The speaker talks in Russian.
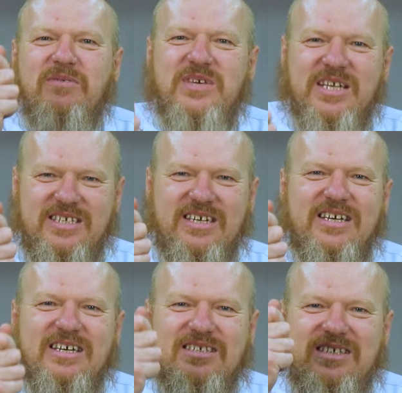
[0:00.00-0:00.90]
Проверьте
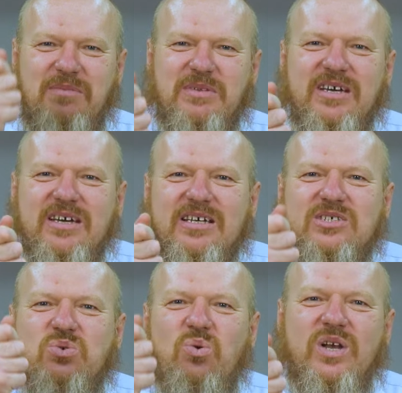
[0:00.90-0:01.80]
сами,
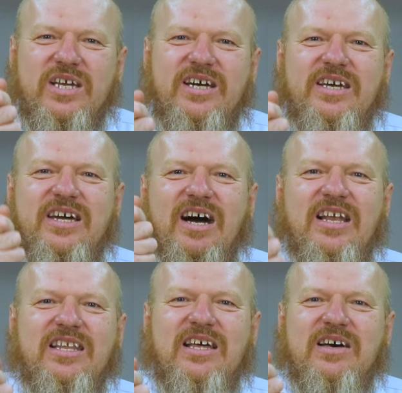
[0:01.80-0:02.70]
сколько
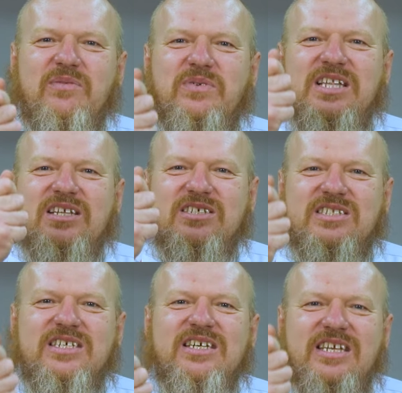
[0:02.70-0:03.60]
реально вы
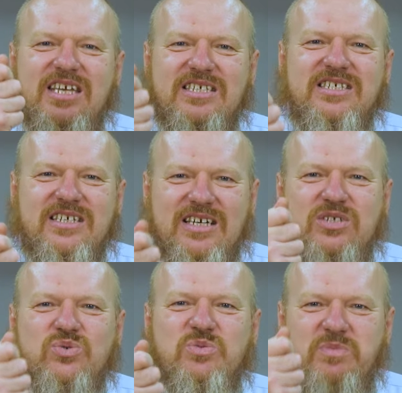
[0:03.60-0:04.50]
должны греть
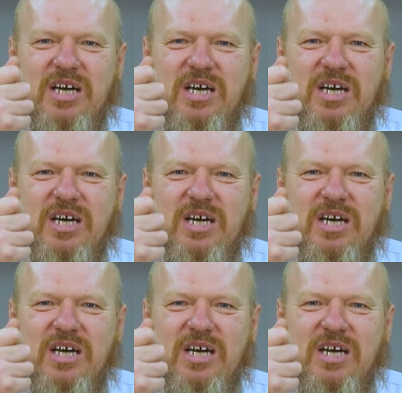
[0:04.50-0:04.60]
кашу с